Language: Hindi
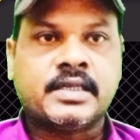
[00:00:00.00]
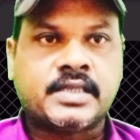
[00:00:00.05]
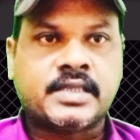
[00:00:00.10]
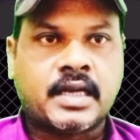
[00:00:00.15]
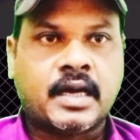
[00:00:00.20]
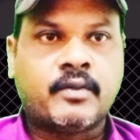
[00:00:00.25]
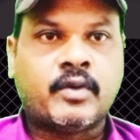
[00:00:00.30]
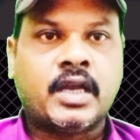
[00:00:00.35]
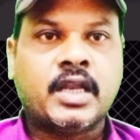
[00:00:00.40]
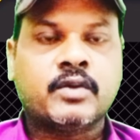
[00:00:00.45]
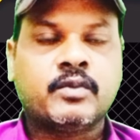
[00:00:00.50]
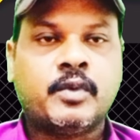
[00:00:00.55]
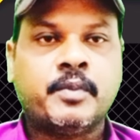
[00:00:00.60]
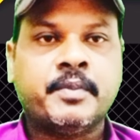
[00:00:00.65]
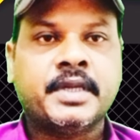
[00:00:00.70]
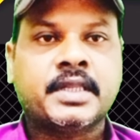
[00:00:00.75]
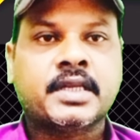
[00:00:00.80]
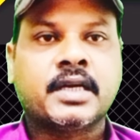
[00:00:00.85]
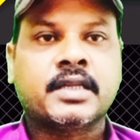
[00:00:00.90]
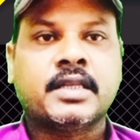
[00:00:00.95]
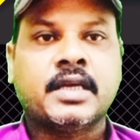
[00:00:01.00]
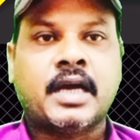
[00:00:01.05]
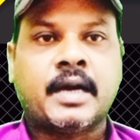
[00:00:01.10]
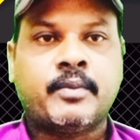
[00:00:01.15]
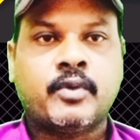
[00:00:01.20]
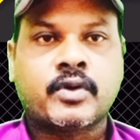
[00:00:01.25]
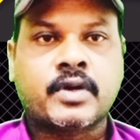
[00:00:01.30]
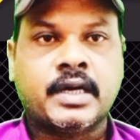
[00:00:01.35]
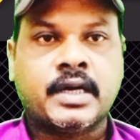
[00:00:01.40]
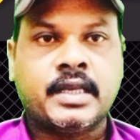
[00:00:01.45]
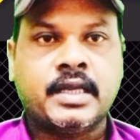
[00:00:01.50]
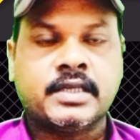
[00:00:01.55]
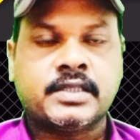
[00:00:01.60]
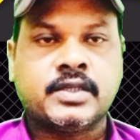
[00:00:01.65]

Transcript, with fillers: असलम उम्मीद करते हैं आप लोग खैरियत